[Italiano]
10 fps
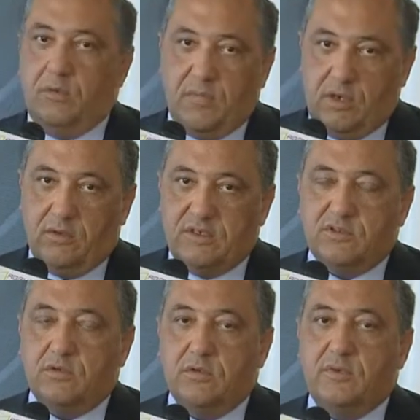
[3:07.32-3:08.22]
Ma non è
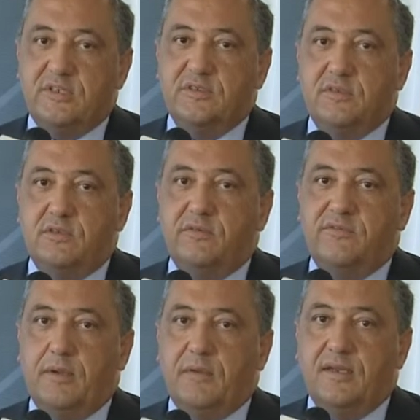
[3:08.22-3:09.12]
solo questo,
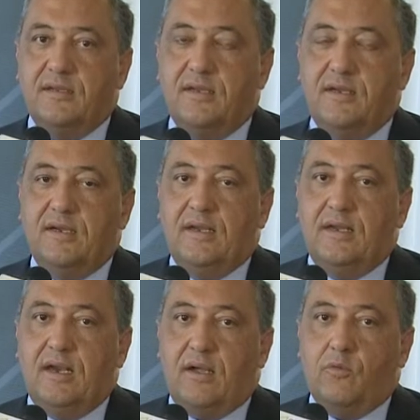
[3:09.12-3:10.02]
ovviamente
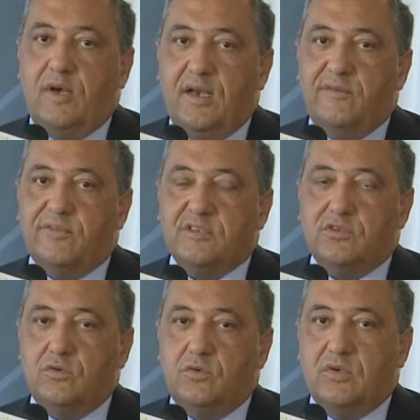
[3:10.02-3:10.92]
la, quella
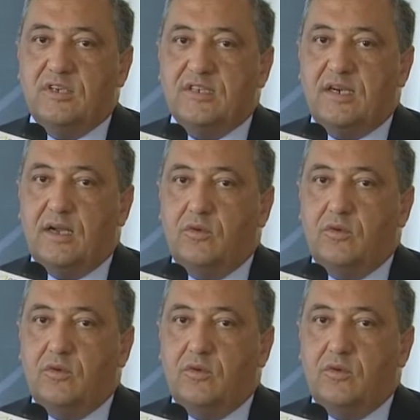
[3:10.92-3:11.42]
infrastruttura sarà